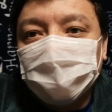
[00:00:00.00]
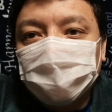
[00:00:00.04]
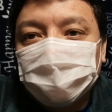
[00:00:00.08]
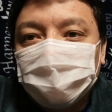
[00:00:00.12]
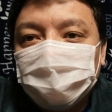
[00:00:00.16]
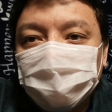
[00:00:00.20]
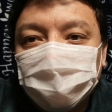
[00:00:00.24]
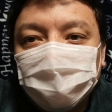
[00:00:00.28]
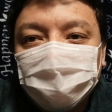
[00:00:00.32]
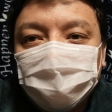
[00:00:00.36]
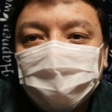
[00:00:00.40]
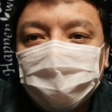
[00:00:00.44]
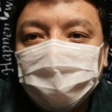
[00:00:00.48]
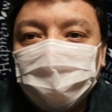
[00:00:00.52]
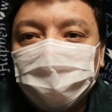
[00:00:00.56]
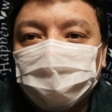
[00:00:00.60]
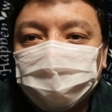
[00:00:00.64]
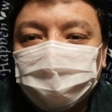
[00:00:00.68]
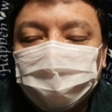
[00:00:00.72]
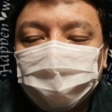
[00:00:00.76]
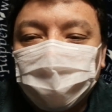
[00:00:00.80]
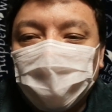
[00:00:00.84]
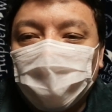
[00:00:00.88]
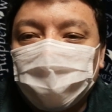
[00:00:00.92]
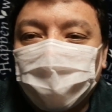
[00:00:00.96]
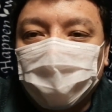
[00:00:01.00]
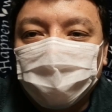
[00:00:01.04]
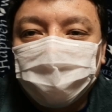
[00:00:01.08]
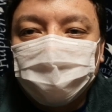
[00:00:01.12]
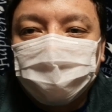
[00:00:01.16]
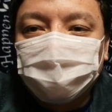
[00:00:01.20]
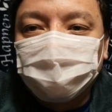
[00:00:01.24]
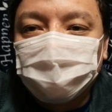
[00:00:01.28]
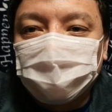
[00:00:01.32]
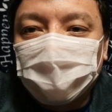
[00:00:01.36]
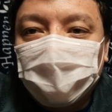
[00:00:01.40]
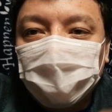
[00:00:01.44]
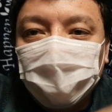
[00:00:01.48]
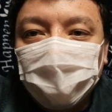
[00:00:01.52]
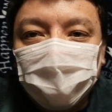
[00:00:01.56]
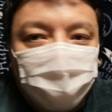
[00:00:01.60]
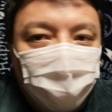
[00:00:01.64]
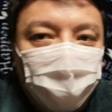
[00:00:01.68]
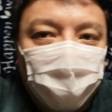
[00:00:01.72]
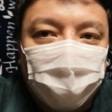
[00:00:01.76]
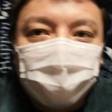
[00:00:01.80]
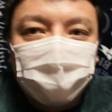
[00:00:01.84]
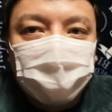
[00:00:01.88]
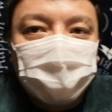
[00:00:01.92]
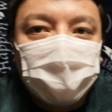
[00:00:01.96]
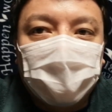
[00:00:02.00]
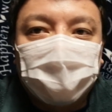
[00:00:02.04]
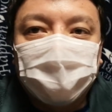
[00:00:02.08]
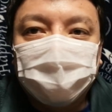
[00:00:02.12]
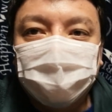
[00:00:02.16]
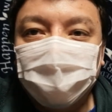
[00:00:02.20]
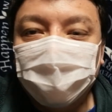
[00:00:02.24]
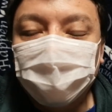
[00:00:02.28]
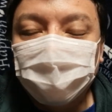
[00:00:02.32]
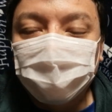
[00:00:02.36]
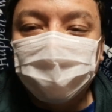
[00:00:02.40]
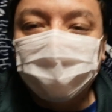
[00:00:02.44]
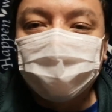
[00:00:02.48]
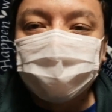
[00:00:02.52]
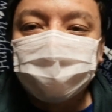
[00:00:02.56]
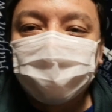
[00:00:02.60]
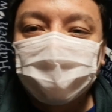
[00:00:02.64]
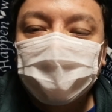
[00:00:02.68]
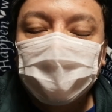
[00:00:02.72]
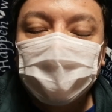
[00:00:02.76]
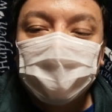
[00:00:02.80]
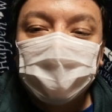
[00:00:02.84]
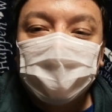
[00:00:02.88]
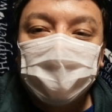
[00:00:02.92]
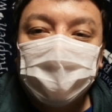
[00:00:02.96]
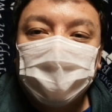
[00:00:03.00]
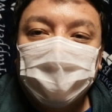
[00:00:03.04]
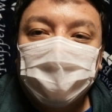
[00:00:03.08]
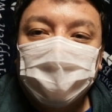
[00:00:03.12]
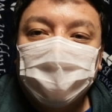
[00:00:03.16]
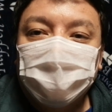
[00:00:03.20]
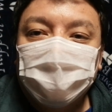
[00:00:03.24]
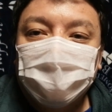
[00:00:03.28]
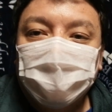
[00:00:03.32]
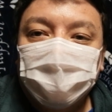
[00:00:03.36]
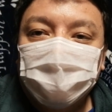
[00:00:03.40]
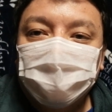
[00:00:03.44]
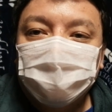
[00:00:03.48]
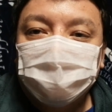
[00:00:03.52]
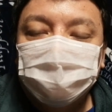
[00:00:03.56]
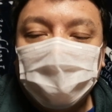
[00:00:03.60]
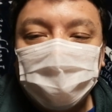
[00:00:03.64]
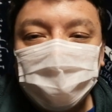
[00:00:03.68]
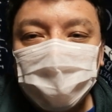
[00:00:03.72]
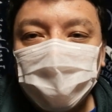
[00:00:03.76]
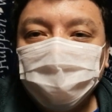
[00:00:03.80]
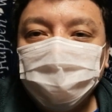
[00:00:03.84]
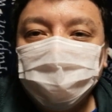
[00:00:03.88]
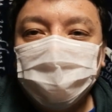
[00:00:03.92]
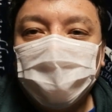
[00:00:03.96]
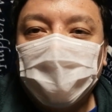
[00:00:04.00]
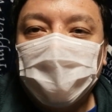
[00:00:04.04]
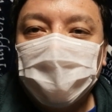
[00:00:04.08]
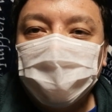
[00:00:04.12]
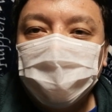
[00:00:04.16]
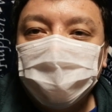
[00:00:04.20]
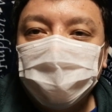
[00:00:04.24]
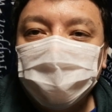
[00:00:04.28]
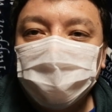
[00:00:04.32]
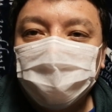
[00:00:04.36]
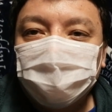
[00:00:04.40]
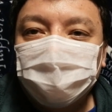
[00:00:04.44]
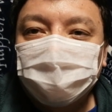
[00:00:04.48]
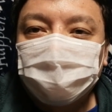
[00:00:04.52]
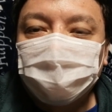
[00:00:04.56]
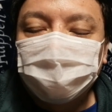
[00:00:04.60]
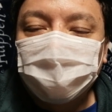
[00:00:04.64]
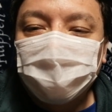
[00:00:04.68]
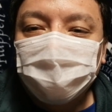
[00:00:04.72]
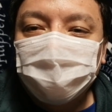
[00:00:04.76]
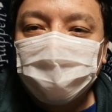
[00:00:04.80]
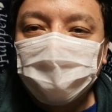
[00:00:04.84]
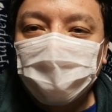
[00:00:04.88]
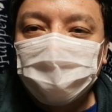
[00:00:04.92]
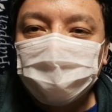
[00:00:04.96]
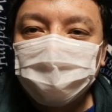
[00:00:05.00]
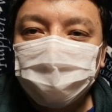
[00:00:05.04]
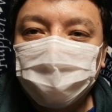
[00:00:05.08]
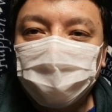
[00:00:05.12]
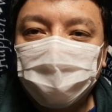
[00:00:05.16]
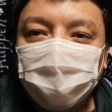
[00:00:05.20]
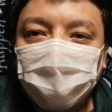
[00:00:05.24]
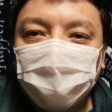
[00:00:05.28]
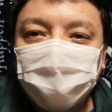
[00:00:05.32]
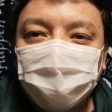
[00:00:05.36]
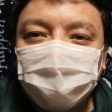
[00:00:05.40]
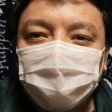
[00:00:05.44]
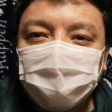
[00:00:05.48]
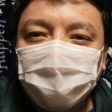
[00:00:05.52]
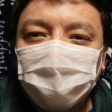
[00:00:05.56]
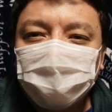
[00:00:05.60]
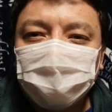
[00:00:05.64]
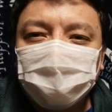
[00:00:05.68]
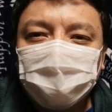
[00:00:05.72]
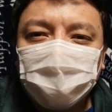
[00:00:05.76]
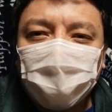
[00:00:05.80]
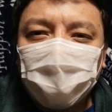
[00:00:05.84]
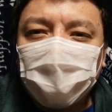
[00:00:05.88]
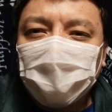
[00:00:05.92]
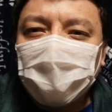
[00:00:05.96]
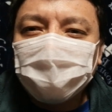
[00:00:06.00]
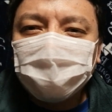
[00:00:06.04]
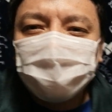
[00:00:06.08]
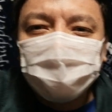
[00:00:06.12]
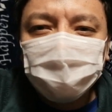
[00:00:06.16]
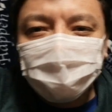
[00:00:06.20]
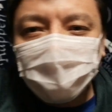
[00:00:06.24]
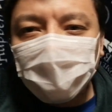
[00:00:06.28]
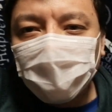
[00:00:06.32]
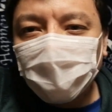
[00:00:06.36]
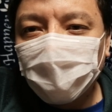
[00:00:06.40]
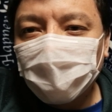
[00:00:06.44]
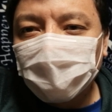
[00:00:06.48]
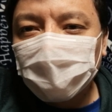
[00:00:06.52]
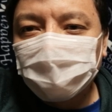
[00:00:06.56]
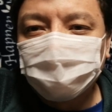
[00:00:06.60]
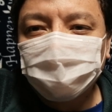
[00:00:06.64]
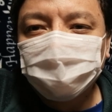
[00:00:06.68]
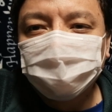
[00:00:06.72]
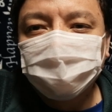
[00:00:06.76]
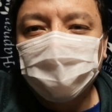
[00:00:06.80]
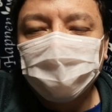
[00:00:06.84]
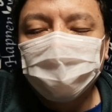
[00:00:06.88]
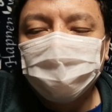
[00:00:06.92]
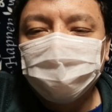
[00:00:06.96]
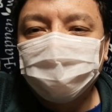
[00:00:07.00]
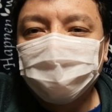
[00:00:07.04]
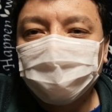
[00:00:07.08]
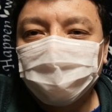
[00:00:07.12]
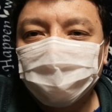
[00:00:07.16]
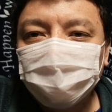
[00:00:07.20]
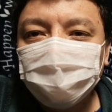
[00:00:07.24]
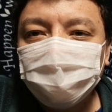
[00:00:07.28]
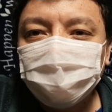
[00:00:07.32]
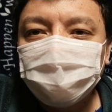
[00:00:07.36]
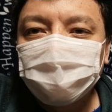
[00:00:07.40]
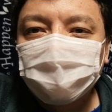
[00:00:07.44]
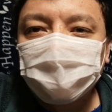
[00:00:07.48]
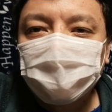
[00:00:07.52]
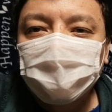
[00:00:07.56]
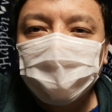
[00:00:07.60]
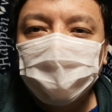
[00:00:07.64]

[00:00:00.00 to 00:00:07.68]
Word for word: E aqui é assim, o hospital é particular, ele não é obrigado a atender. Tá bom. Aí nós conversamos no Rock Senta quase uma hora por telefone.